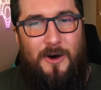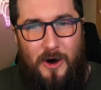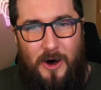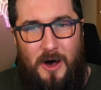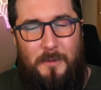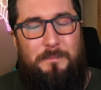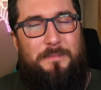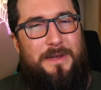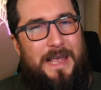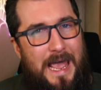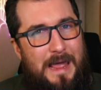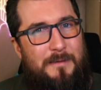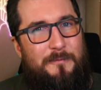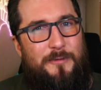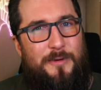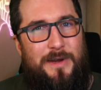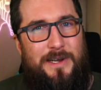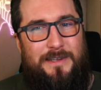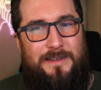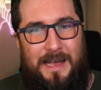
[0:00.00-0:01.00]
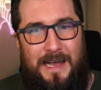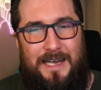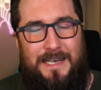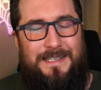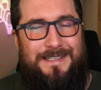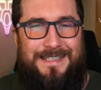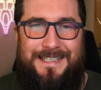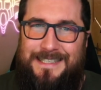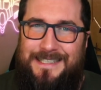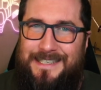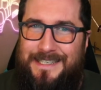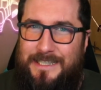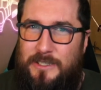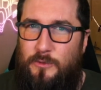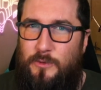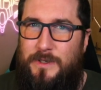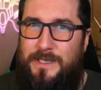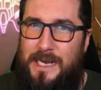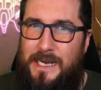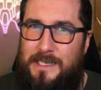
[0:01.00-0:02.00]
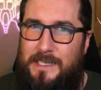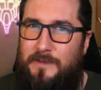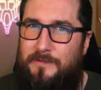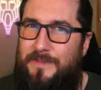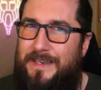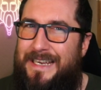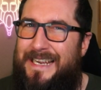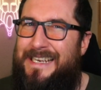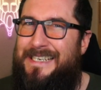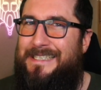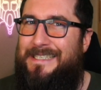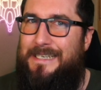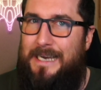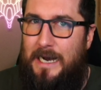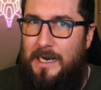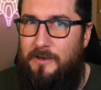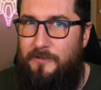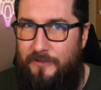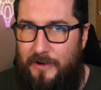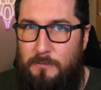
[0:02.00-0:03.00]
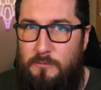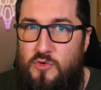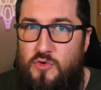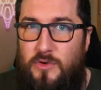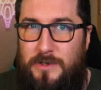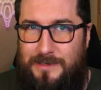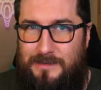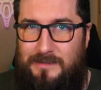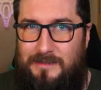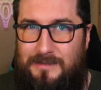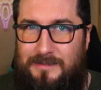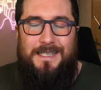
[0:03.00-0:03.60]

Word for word: ob Game Freak da in diese Richtung gedacht hat, wie ich es gerade vermute.